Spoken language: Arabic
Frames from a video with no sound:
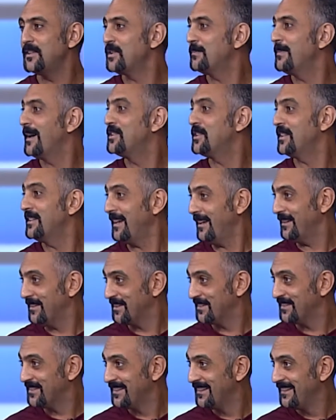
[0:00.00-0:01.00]
شبه جنه على
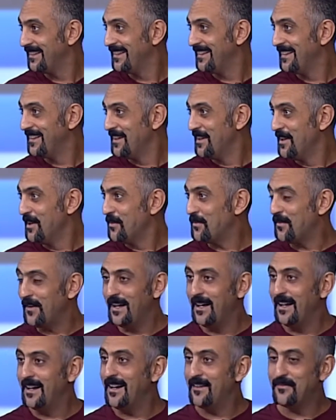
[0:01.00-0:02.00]
الارض
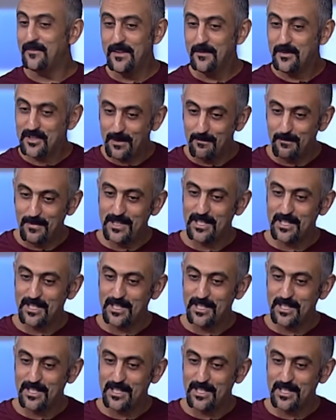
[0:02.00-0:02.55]
ففي شاب من